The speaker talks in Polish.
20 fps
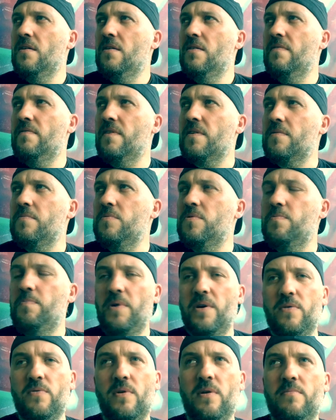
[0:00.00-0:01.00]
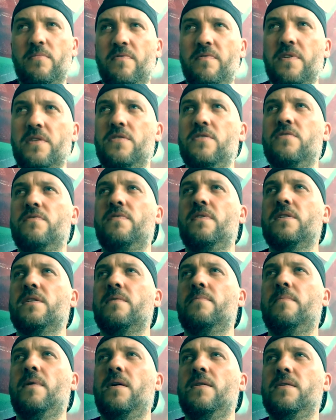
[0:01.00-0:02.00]
w jakimś Peru albo w jakiejś
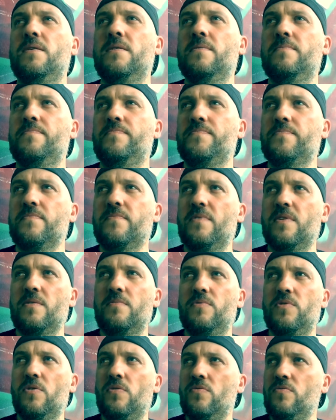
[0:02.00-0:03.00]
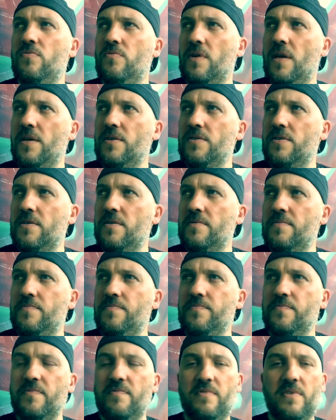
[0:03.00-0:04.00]
Gwatemali, w jakimś Hondurasie,
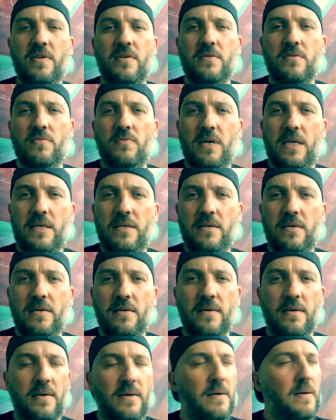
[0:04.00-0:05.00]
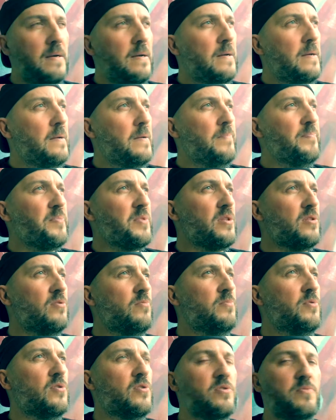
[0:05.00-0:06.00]
w Wenezueli, to
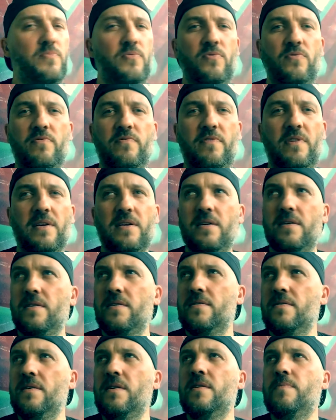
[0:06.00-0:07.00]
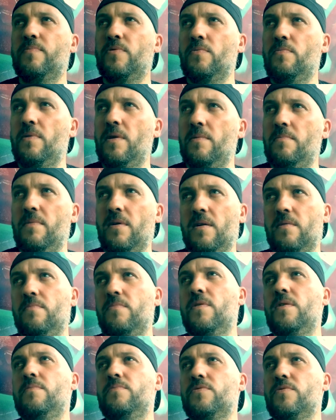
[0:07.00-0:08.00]
biorąc pod uwagę ich problemy
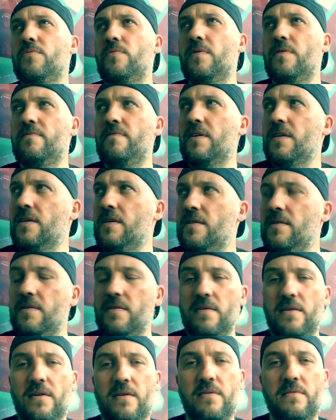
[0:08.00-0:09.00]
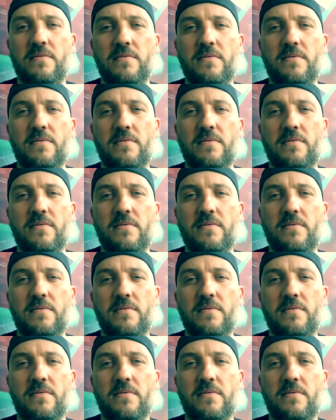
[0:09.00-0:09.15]
albo na przykład w Argentynie